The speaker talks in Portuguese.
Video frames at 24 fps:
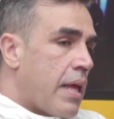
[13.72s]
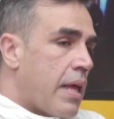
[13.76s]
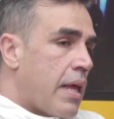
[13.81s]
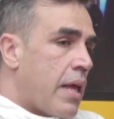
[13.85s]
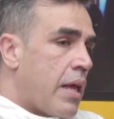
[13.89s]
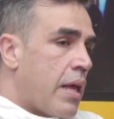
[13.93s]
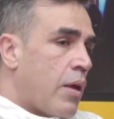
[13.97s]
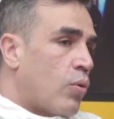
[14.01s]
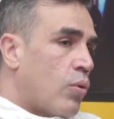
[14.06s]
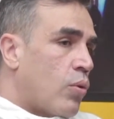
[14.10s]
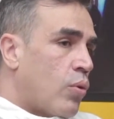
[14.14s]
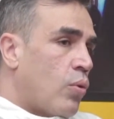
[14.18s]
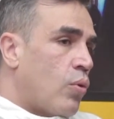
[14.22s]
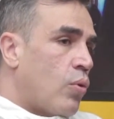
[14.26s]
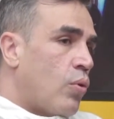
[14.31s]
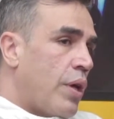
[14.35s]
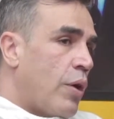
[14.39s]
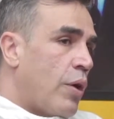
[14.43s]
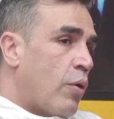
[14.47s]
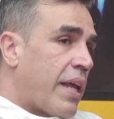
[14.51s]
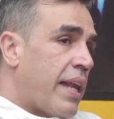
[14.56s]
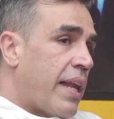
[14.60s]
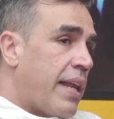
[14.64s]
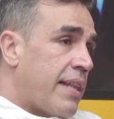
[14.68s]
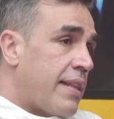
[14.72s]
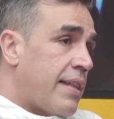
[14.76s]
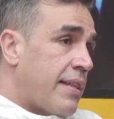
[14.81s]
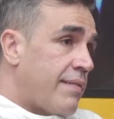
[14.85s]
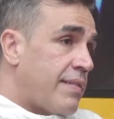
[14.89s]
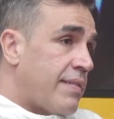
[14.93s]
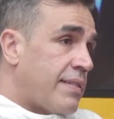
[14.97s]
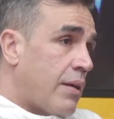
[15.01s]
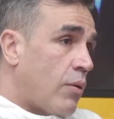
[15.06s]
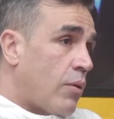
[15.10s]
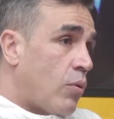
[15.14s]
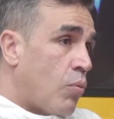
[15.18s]
eu, eu queria
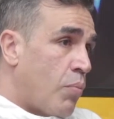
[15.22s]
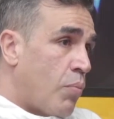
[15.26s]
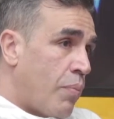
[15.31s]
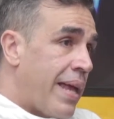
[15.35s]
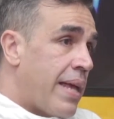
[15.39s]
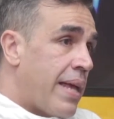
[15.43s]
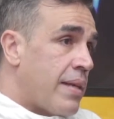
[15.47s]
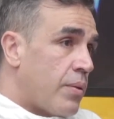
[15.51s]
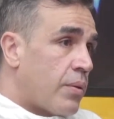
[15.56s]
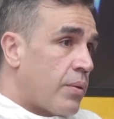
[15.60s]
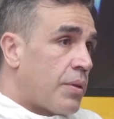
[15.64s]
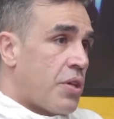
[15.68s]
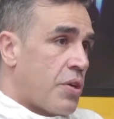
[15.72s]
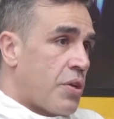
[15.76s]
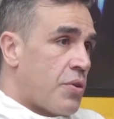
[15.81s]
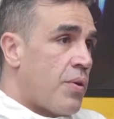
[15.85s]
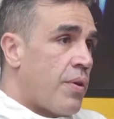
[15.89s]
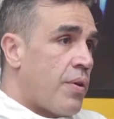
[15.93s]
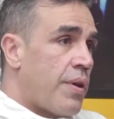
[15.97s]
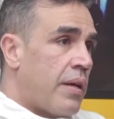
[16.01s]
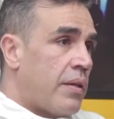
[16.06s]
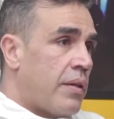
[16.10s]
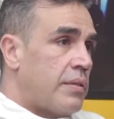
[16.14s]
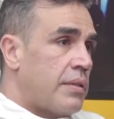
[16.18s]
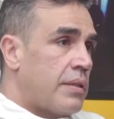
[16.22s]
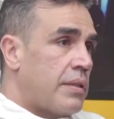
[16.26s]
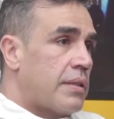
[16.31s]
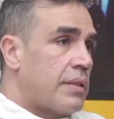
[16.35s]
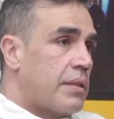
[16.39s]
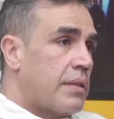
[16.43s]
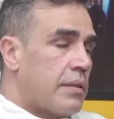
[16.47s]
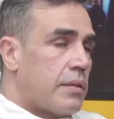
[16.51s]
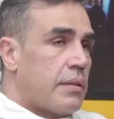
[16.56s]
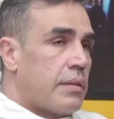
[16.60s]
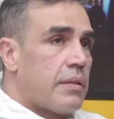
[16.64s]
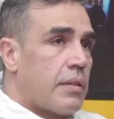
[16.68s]
entrevistar o Messi e o Cristiano Ronaldo.
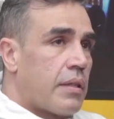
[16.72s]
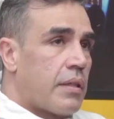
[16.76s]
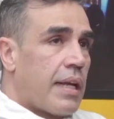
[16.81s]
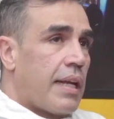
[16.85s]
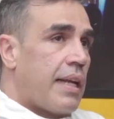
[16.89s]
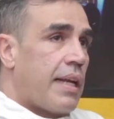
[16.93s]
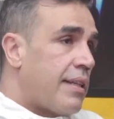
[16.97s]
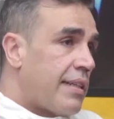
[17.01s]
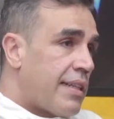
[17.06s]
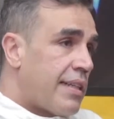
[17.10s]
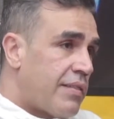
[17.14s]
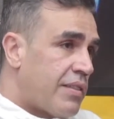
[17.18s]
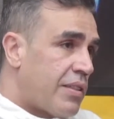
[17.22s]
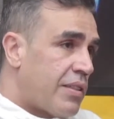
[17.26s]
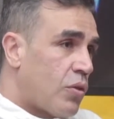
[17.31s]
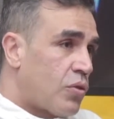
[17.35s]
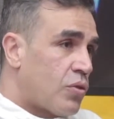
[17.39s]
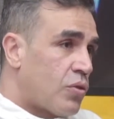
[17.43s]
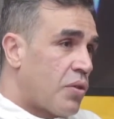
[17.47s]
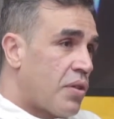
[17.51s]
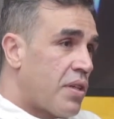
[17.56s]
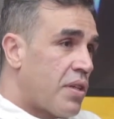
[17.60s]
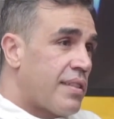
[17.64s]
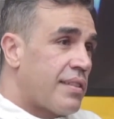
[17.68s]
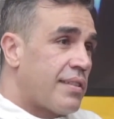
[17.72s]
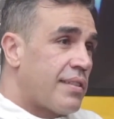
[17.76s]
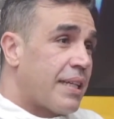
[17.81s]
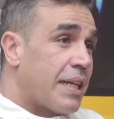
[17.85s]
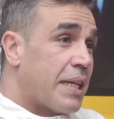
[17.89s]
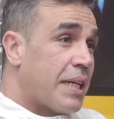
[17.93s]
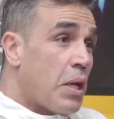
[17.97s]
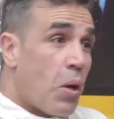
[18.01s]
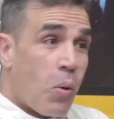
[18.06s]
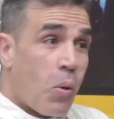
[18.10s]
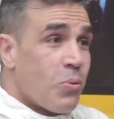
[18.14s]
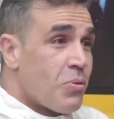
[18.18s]
Eu queria entrevistar os dois.
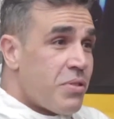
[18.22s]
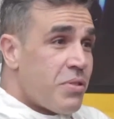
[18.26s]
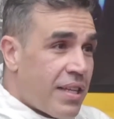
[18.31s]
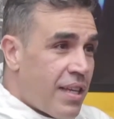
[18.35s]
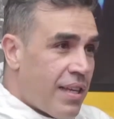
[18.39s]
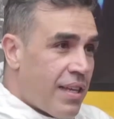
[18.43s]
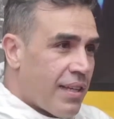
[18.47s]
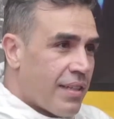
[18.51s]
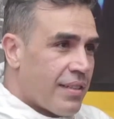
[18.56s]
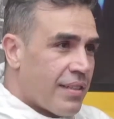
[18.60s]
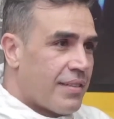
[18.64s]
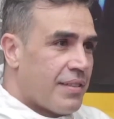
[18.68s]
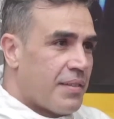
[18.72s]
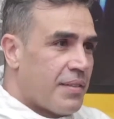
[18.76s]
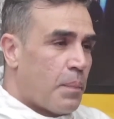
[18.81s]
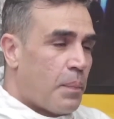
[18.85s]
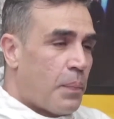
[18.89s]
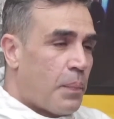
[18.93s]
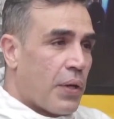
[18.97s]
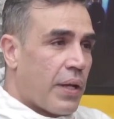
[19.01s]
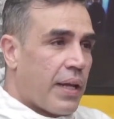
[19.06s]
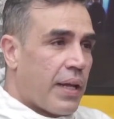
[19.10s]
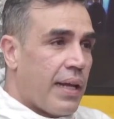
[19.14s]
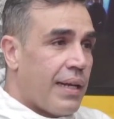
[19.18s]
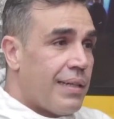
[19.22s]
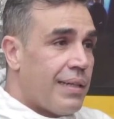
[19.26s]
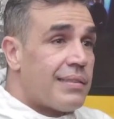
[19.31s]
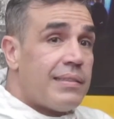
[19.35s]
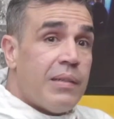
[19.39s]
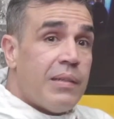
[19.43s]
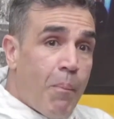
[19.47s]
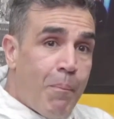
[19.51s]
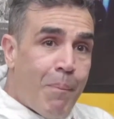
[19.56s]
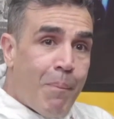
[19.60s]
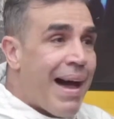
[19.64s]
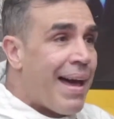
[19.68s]
Não consegui, porque eles
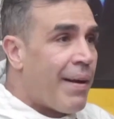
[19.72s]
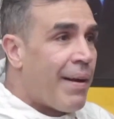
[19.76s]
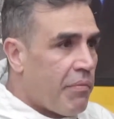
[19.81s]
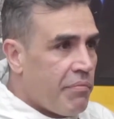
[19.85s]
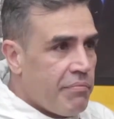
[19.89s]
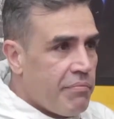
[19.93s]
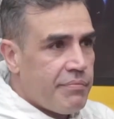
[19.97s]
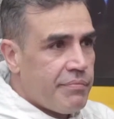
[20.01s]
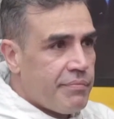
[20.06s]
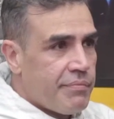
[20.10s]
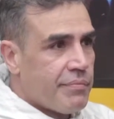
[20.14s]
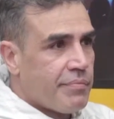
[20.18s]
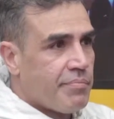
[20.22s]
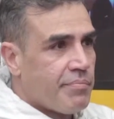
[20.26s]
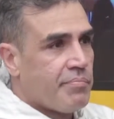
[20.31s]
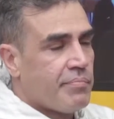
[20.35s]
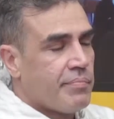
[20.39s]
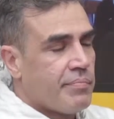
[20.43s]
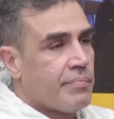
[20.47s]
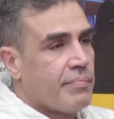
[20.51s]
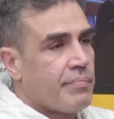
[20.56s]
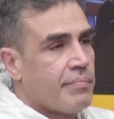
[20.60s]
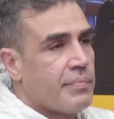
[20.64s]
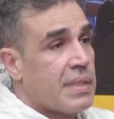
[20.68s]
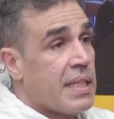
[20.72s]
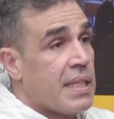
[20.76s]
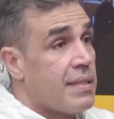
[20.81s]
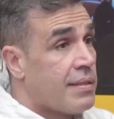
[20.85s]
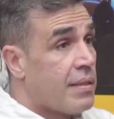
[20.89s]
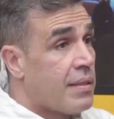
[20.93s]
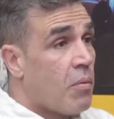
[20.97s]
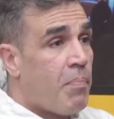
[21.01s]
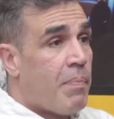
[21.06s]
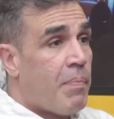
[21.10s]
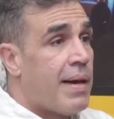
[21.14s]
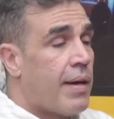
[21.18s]
não param. Eles
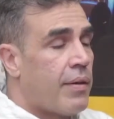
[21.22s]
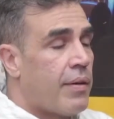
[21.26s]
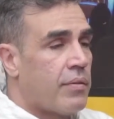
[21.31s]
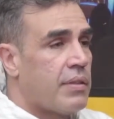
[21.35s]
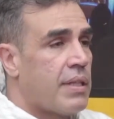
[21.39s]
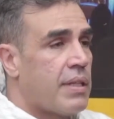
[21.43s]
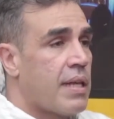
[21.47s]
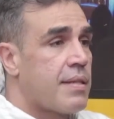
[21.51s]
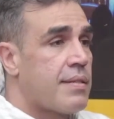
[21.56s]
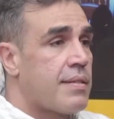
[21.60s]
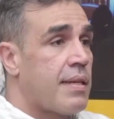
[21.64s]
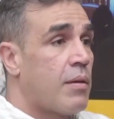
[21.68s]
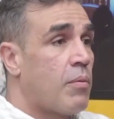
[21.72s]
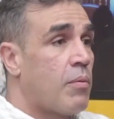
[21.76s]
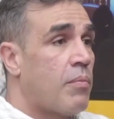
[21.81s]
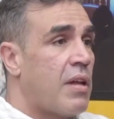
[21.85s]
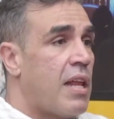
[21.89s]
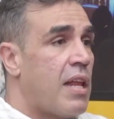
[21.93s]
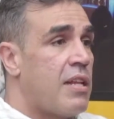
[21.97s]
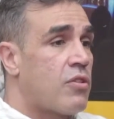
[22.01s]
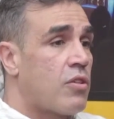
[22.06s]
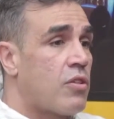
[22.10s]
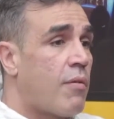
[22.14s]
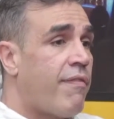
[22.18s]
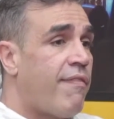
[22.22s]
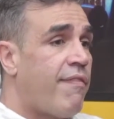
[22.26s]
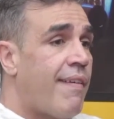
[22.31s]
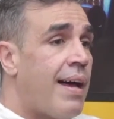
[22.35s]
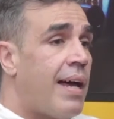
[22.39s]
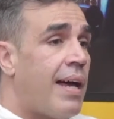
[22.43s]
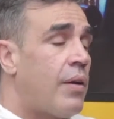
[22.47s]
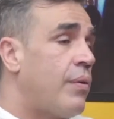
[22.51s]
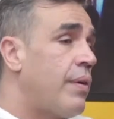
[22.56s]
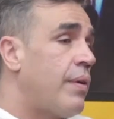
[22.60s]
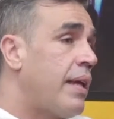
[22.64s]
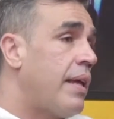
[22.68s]
não param. Tem que ser. Eles só
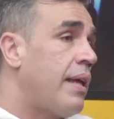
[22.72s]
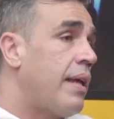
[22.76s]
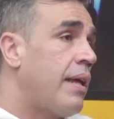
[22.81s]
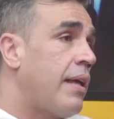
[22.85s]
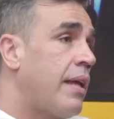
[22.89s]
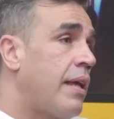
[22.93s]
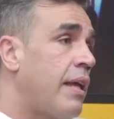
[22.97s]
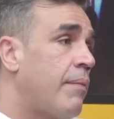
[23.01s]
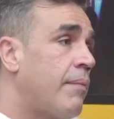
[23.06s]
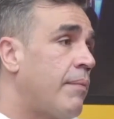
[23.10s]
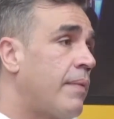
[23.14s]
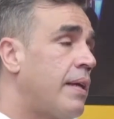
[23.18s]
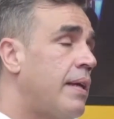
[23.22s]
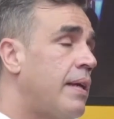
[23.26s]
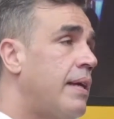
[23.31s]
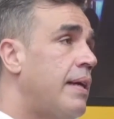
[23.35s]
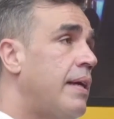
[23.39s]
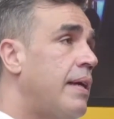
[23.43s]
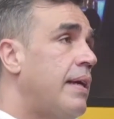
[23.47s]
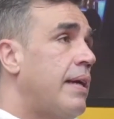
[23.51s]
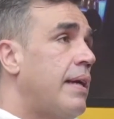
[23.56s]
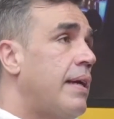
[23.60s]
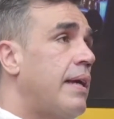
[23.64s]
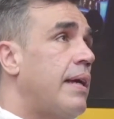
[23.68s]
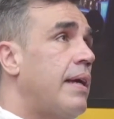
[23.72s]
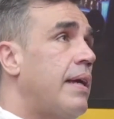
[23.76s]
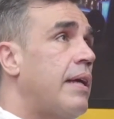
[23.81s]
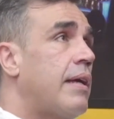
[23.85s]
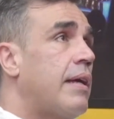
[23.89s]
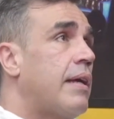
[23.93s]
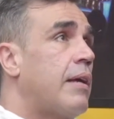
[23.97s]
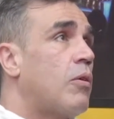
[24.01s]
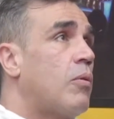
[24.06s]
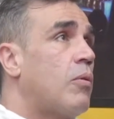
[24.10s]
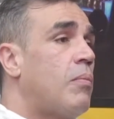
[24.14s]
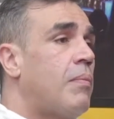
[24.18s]
falam em, em
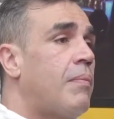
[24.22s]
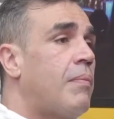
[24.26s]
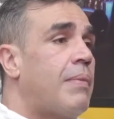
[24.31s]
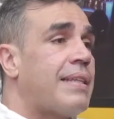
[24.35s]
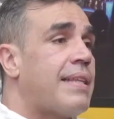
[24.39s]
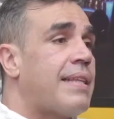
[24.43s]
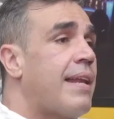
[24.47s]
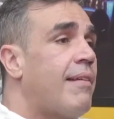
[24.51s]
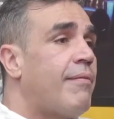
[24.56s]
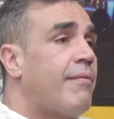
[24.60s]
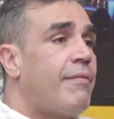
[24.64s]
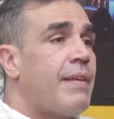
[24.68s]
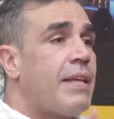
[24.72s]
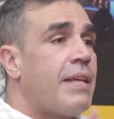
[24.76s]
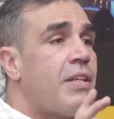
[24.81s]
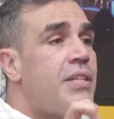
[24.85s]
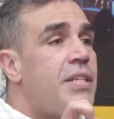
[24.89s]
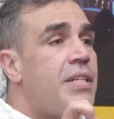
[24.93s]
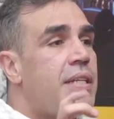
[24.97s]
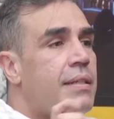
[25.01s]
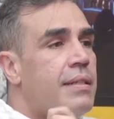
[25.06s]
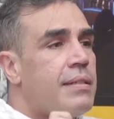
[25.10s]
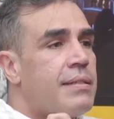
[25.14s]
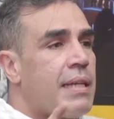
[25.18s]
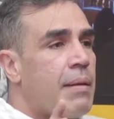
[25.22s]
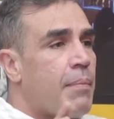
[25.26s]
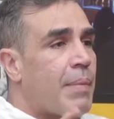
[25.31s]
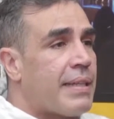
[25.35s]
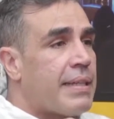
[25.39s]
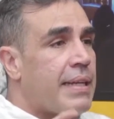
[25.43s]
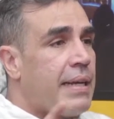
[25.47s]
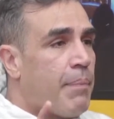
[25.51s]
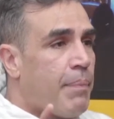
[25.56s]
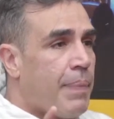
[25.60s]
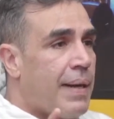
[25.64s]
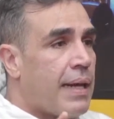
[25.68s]
é, é, matéria vendida, assim,
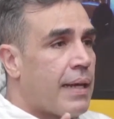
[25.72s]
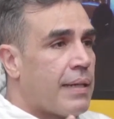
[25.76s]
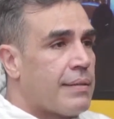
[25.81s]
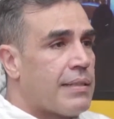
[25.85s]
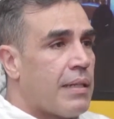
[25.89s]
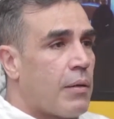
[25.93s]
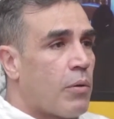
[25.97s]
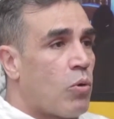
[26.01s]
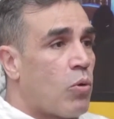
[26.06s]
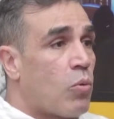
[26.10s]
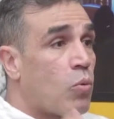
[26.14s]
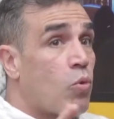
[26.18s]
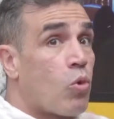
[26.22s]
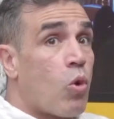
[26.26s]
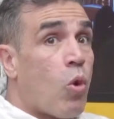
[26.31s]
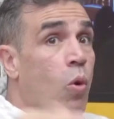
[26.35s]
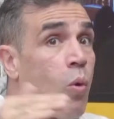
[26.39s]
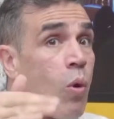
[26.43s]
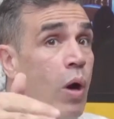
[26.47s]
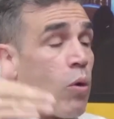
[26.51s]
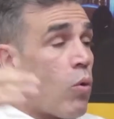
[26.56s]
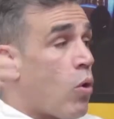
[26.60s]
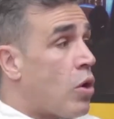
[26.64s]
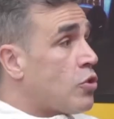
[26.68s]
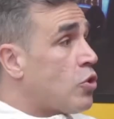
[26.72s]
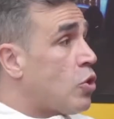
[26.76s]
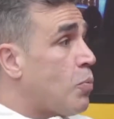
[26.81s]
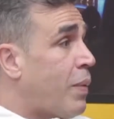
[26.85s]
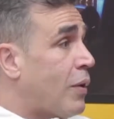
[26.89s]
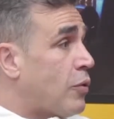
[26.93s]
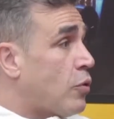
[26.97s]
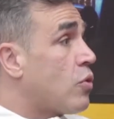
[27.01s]
matéria paga, sabe? Com, com patrocinador.